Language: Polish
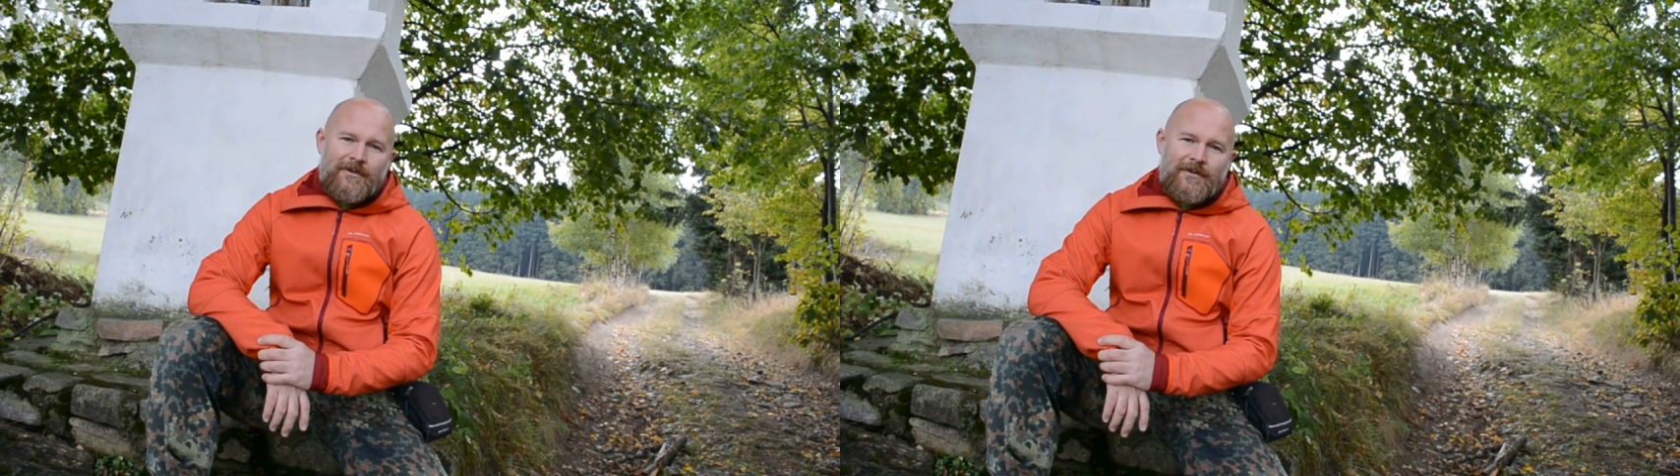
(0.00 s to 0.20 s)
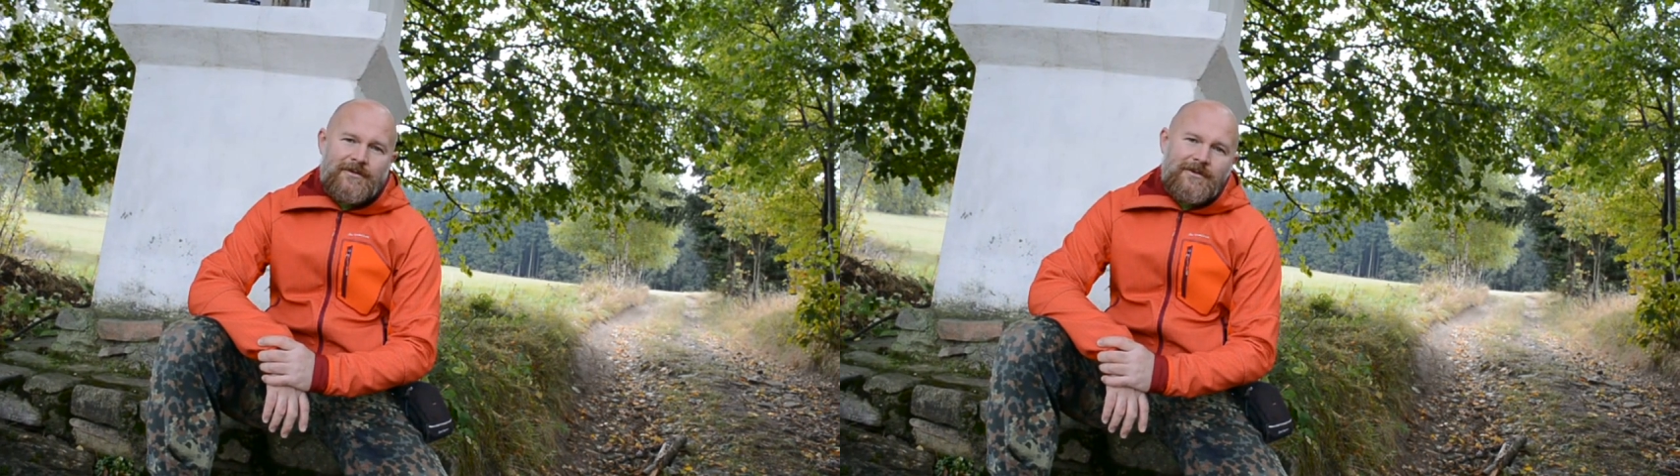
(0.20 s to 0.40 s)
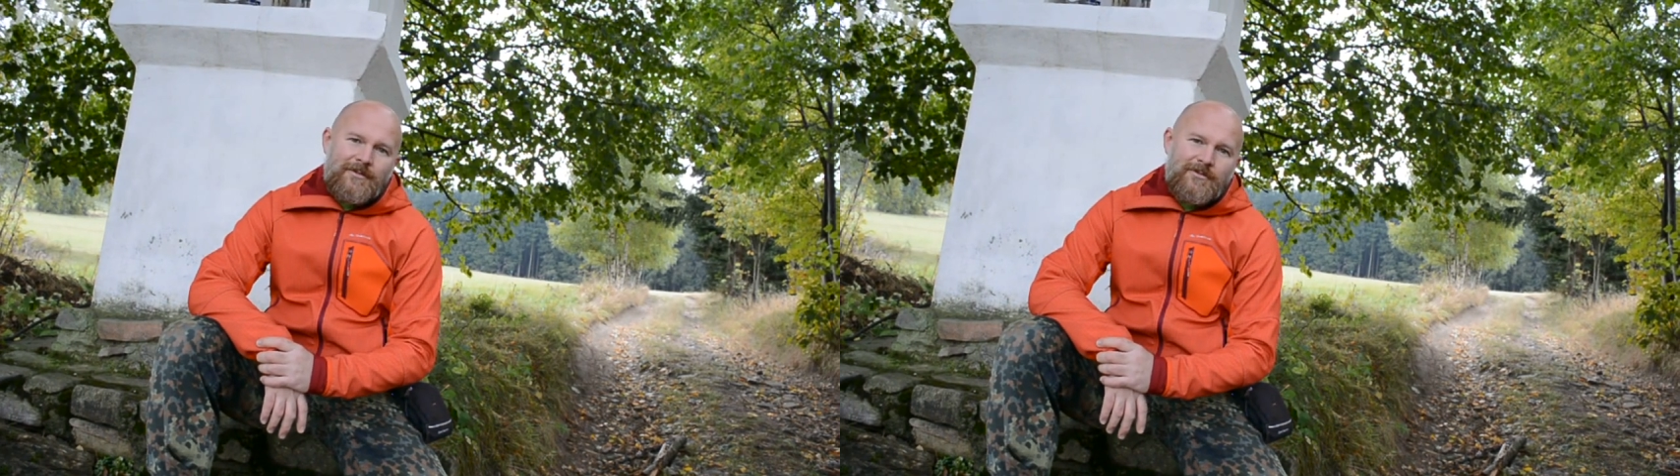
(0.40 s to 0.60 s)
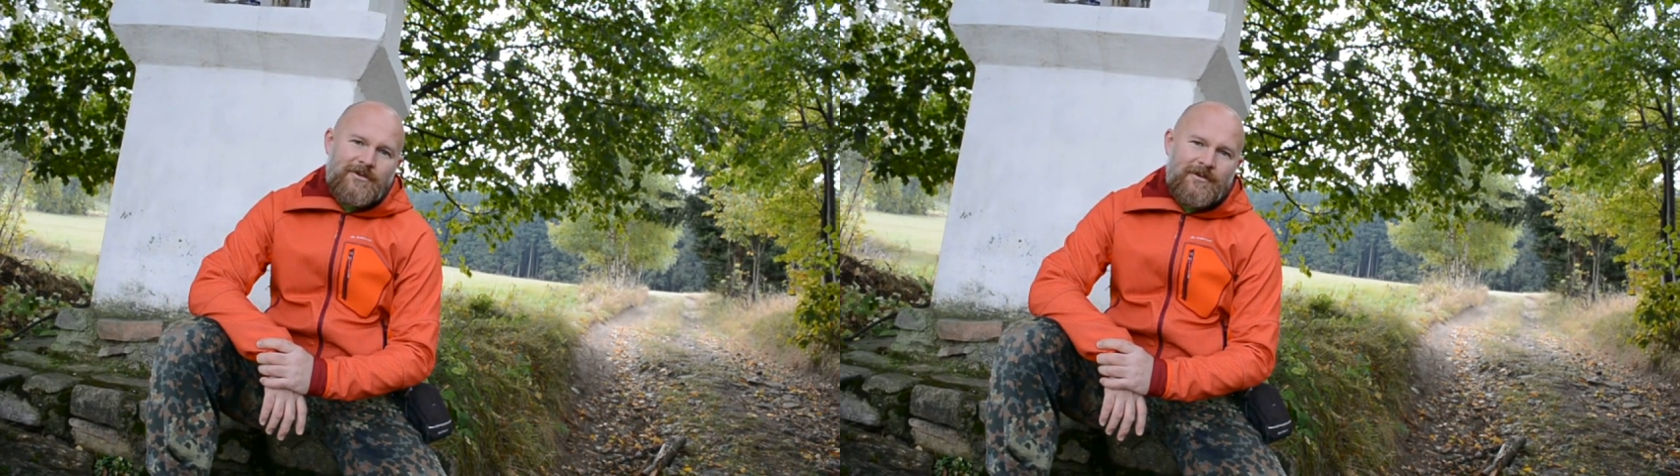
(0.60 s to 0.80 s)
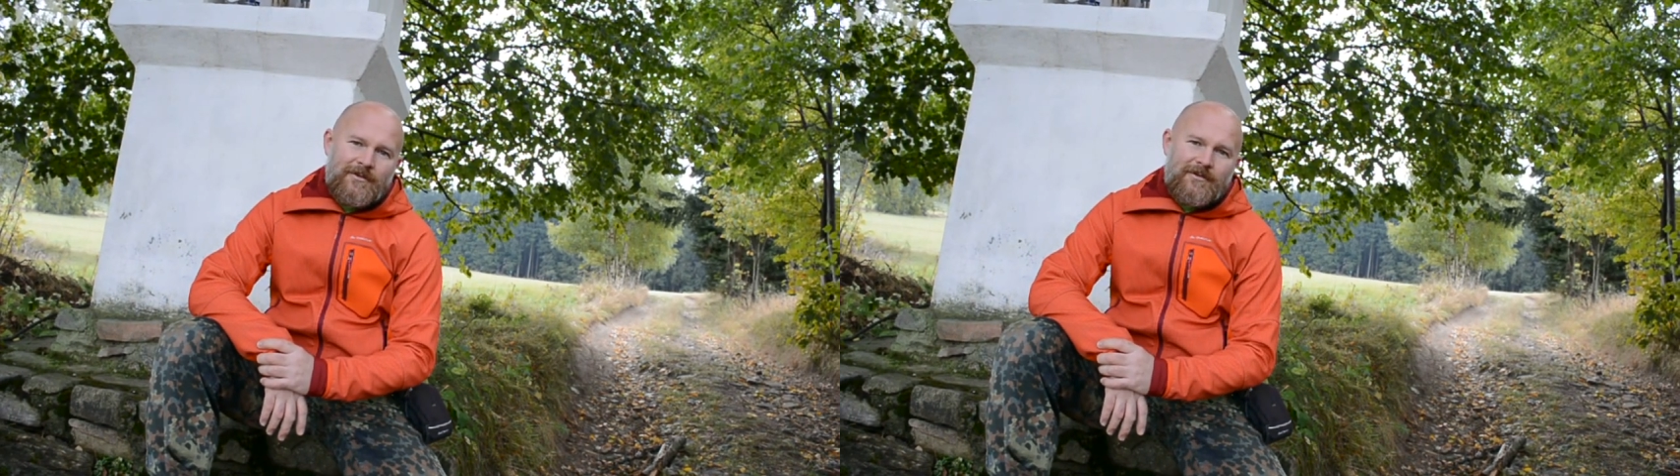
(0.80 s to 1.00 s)
i z tym,
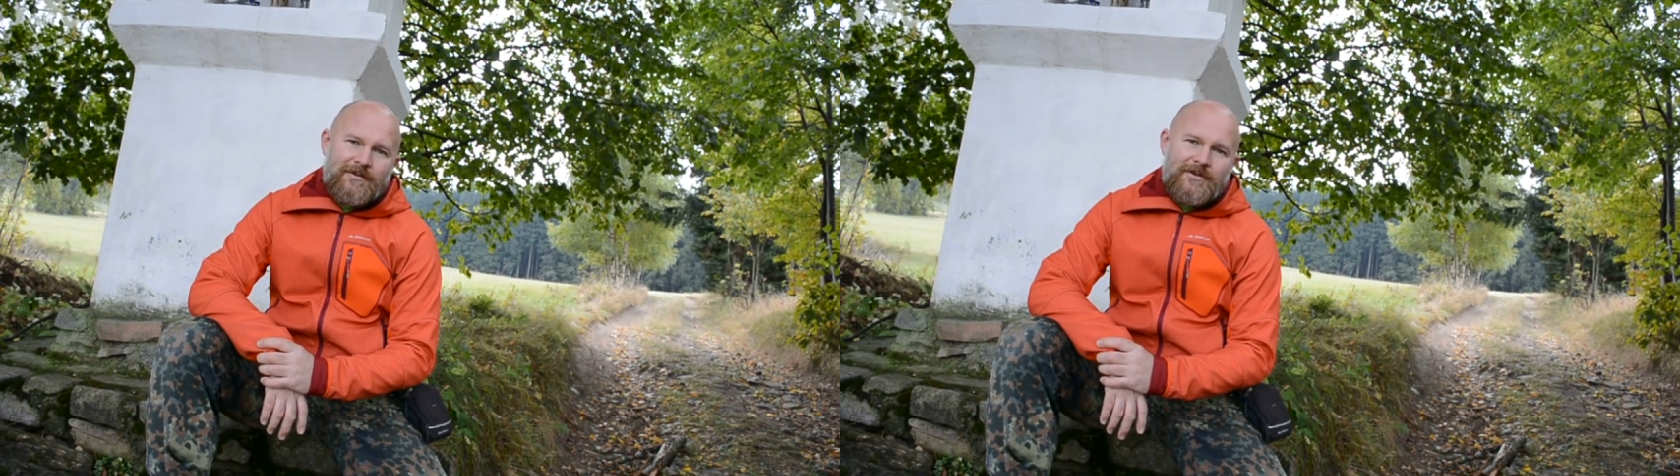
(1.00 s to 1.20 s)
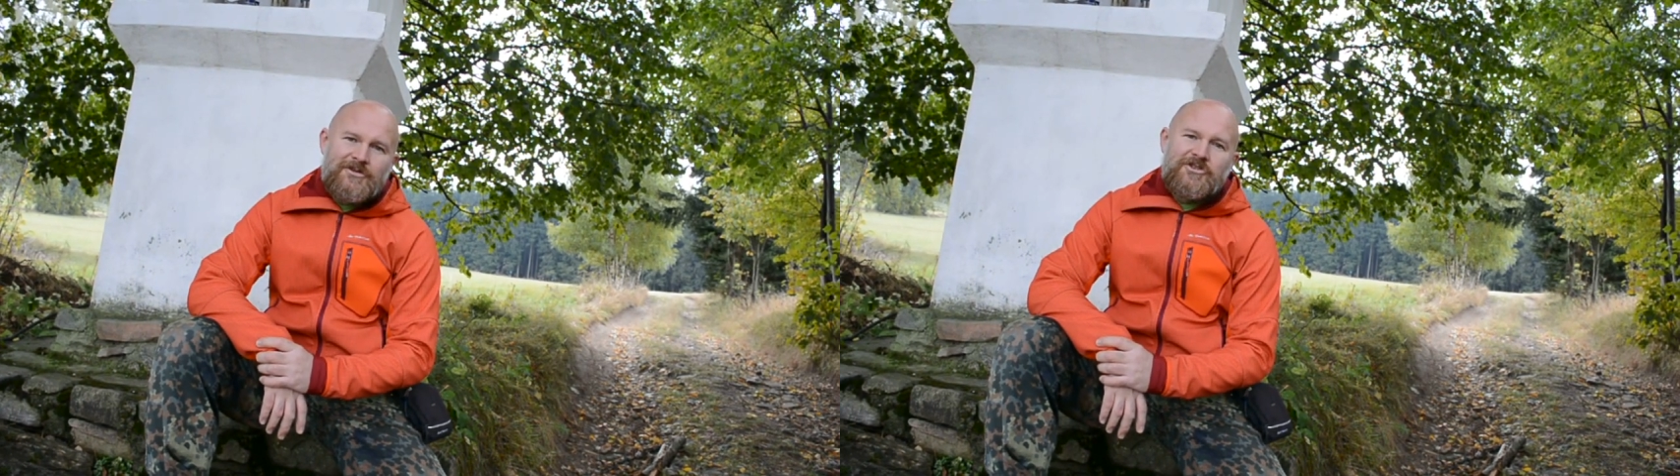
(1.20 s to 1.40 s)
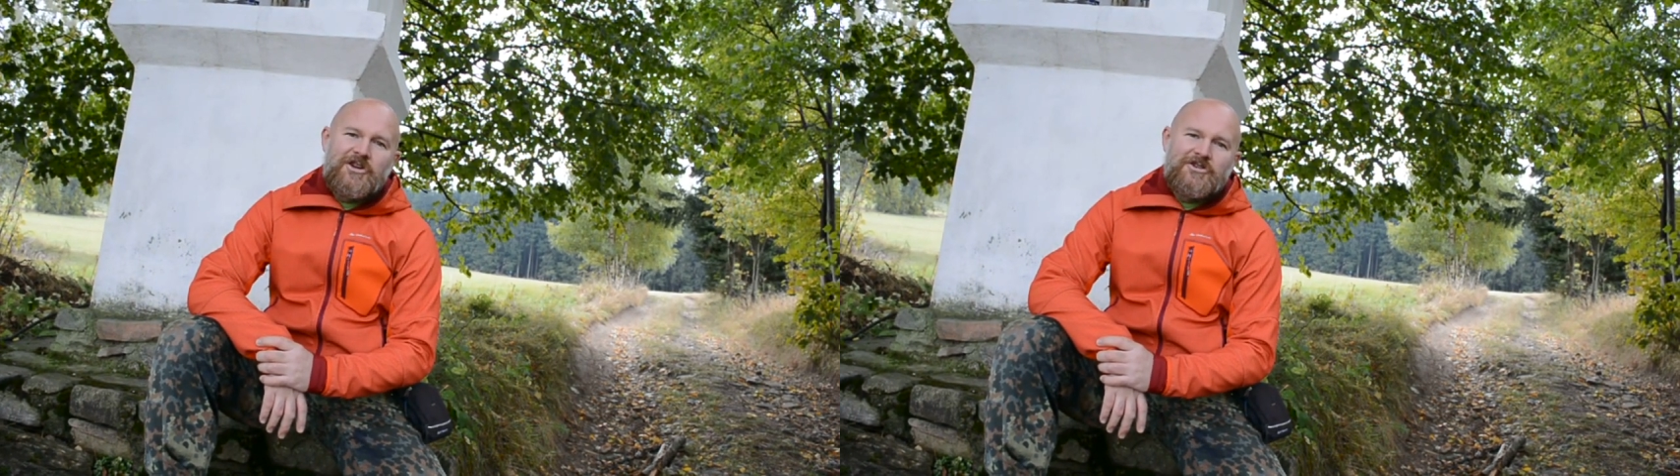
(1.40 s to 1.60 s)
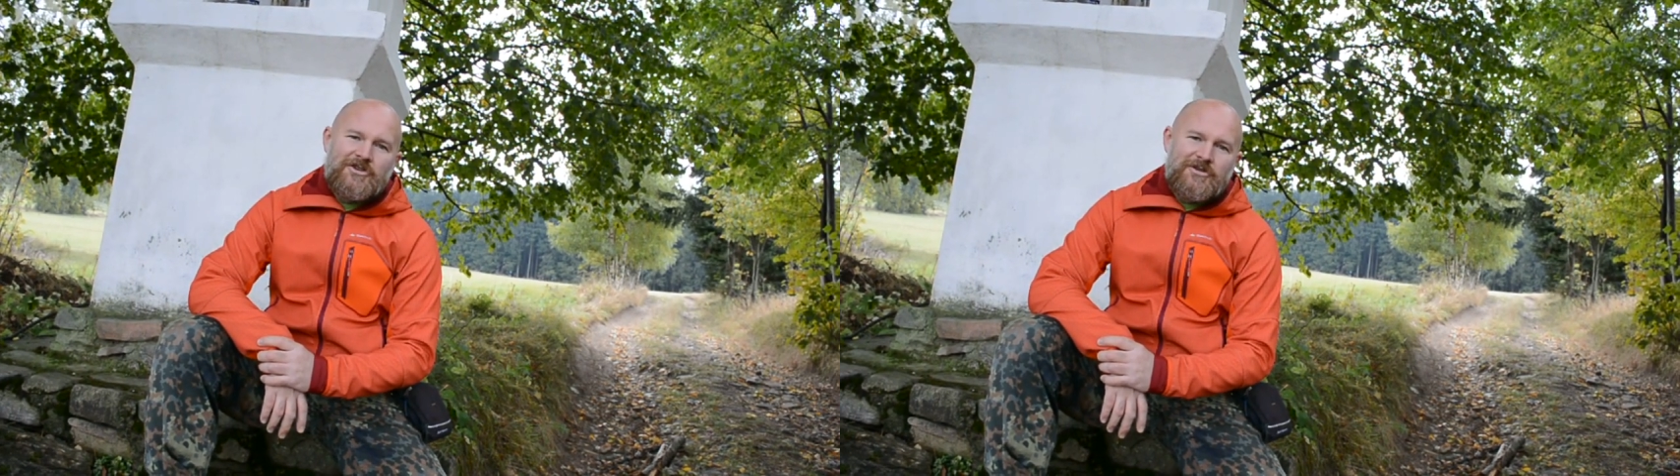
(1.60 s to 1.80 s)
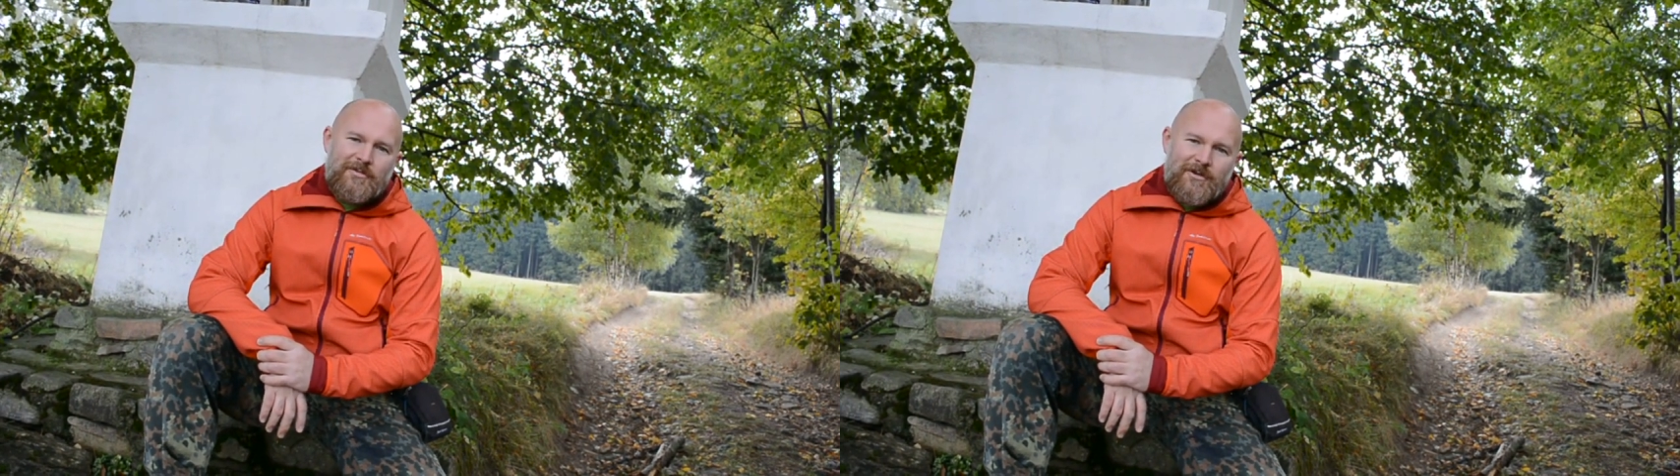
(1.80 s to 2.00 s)
co jest szersze niż